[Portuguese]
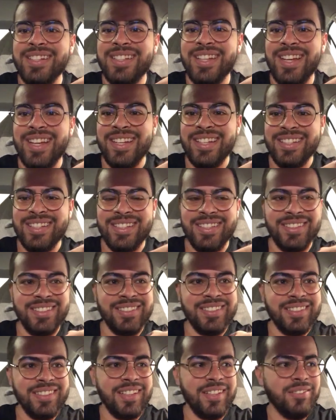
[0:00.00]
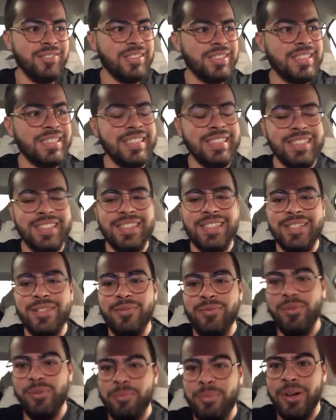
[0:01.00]
gente, aí eu esqueci
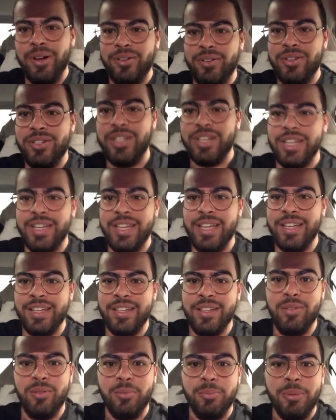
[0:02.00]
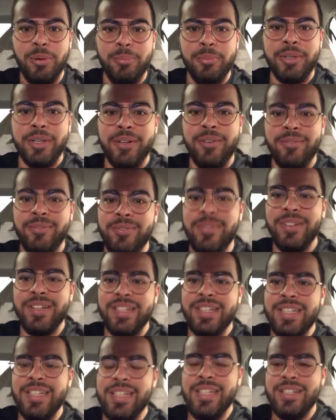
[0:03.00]
de filmar o que eu cheguei aqui. Opa, perdão.
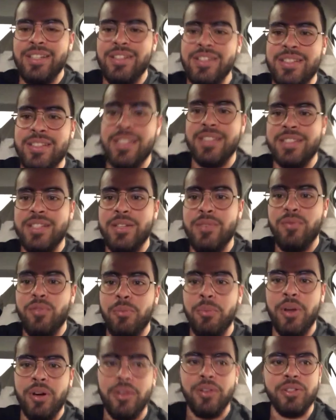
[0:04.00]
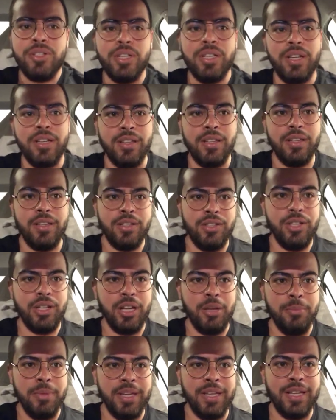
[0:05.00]
Eu esqueci de filmar o que eu cheguei aqui, ainda
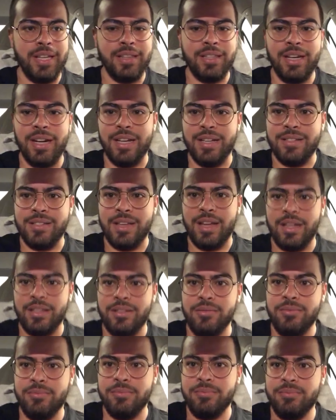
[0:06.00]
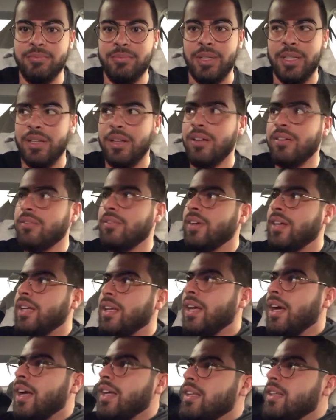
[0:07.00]
cheguei meio que atrasado para dar uma
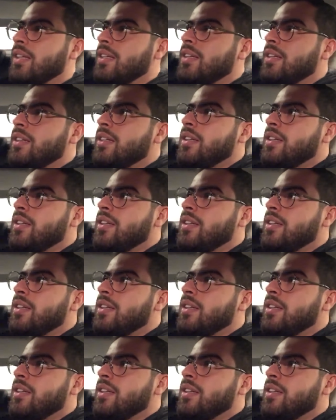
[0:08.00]
variada.